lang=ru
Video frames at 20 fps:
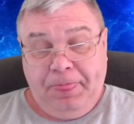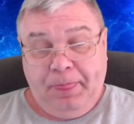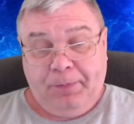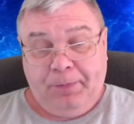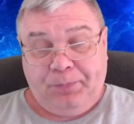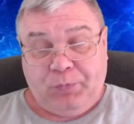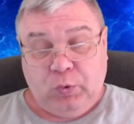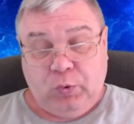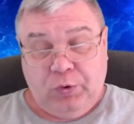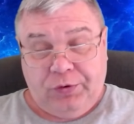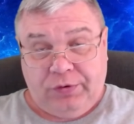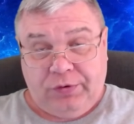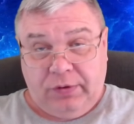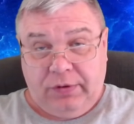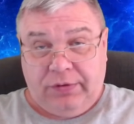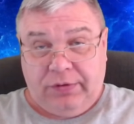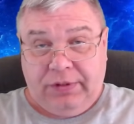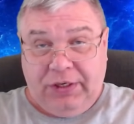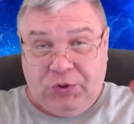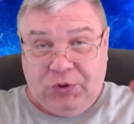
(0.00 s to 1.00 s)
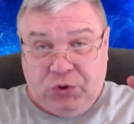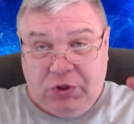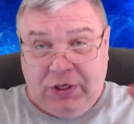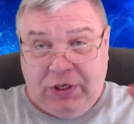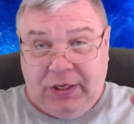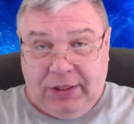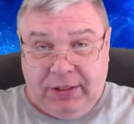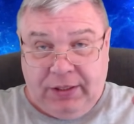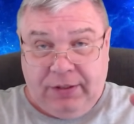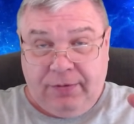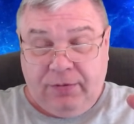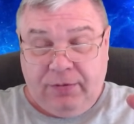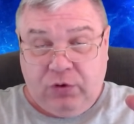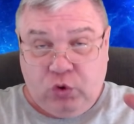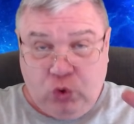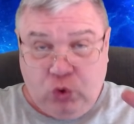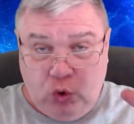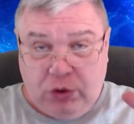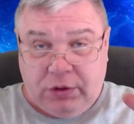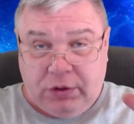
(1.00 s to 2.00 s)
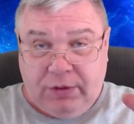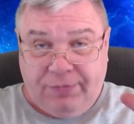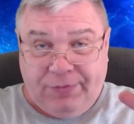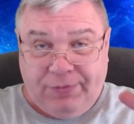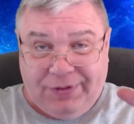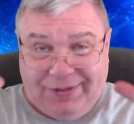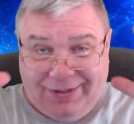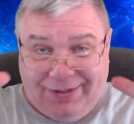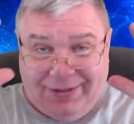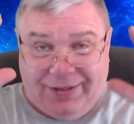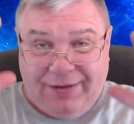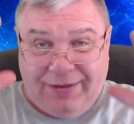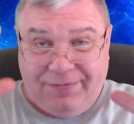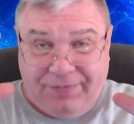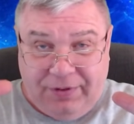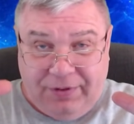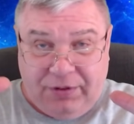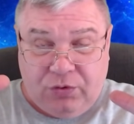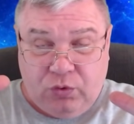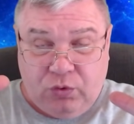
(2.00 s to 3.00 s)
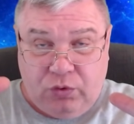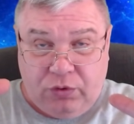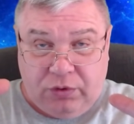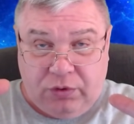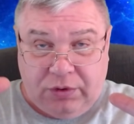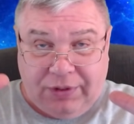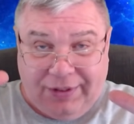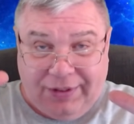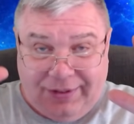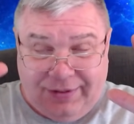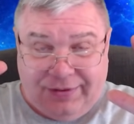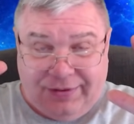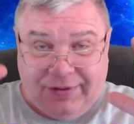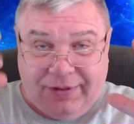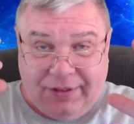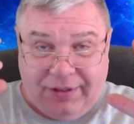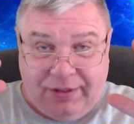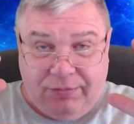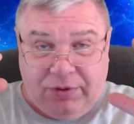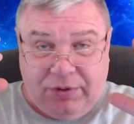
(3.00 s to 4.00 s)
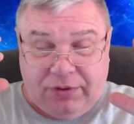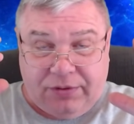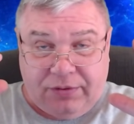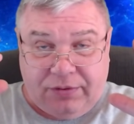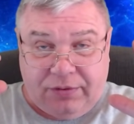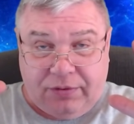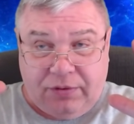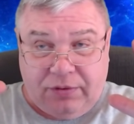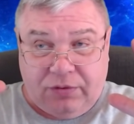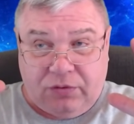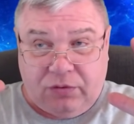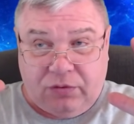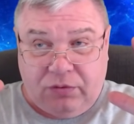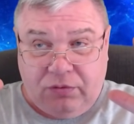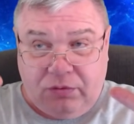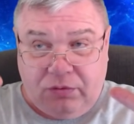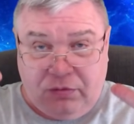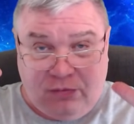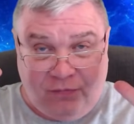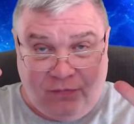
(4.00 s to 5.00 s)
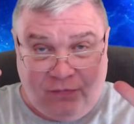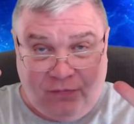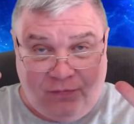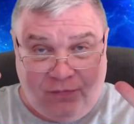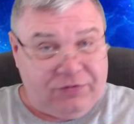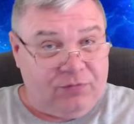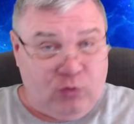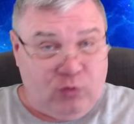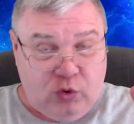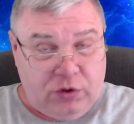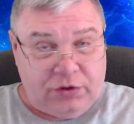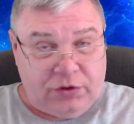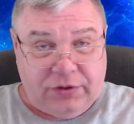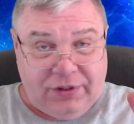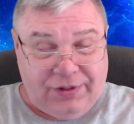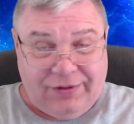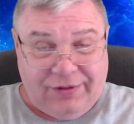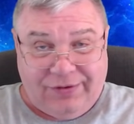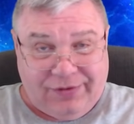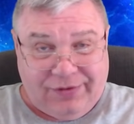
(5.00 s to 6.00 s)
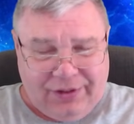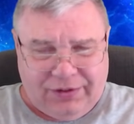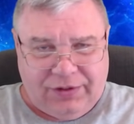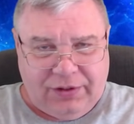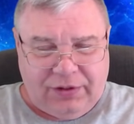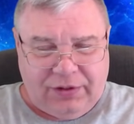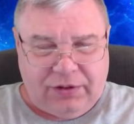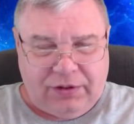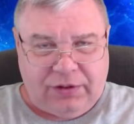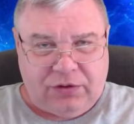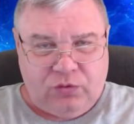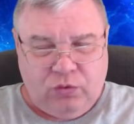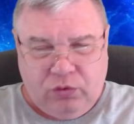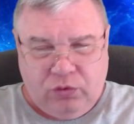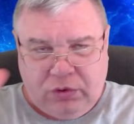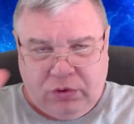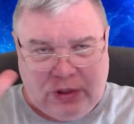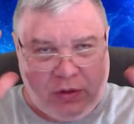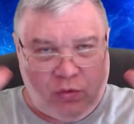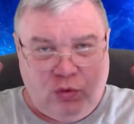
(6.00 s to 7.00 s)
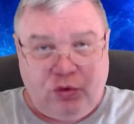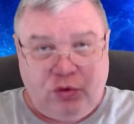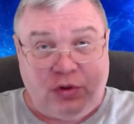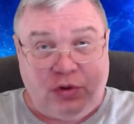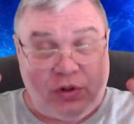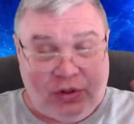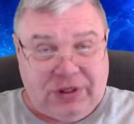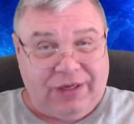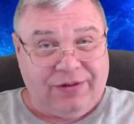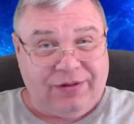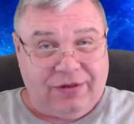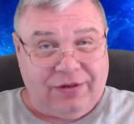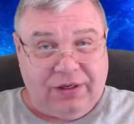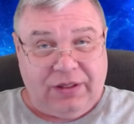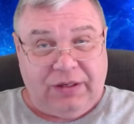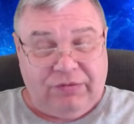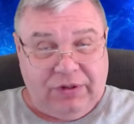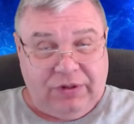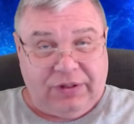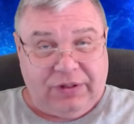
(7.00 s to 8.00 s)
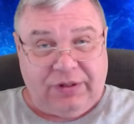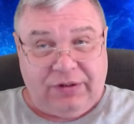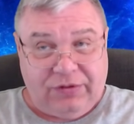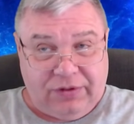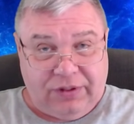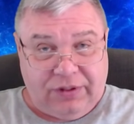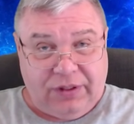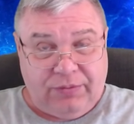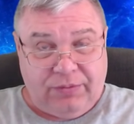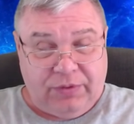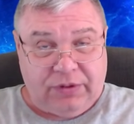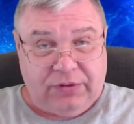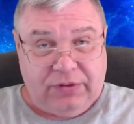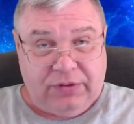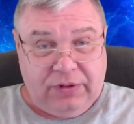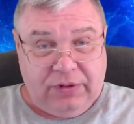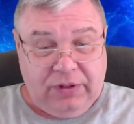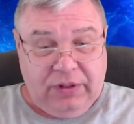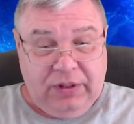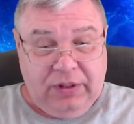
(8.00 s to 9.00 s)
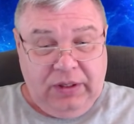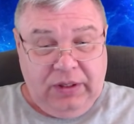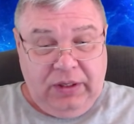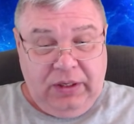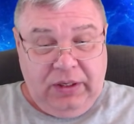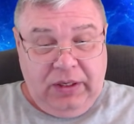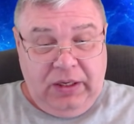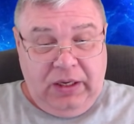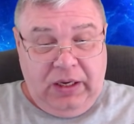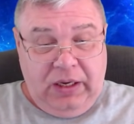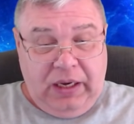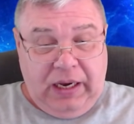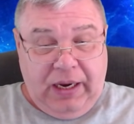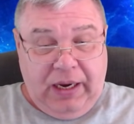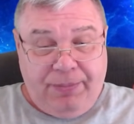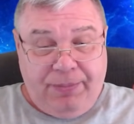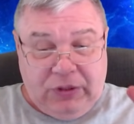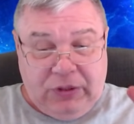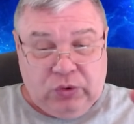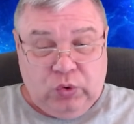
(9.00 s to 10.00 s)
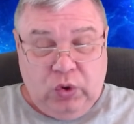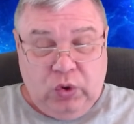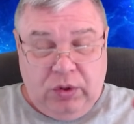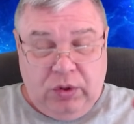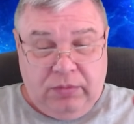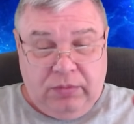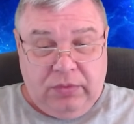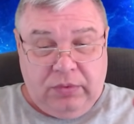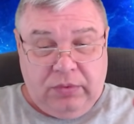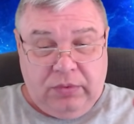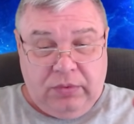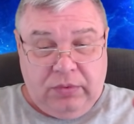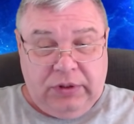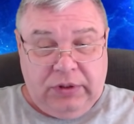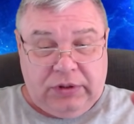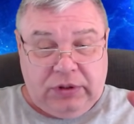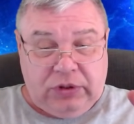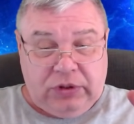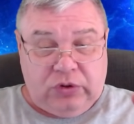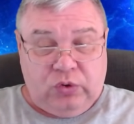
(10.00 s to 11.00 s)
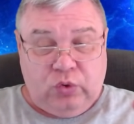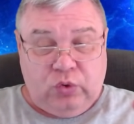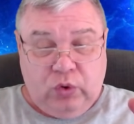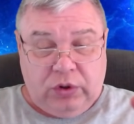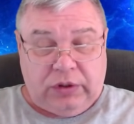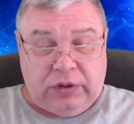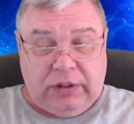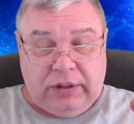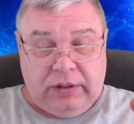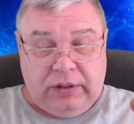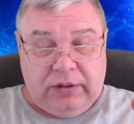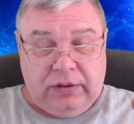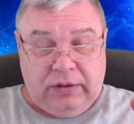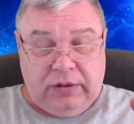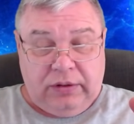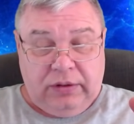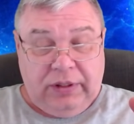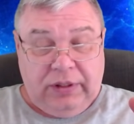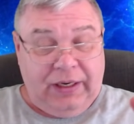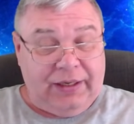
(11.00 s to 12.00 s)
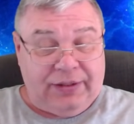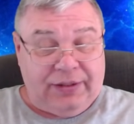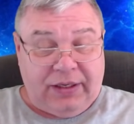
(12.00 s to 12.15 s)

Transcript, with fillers: То есть сначала кто-то фотографирует Крис Кремерс, возможно, затылок. Ну, какую-то часть головы Крис Кремерс. А потом этот кто-то или она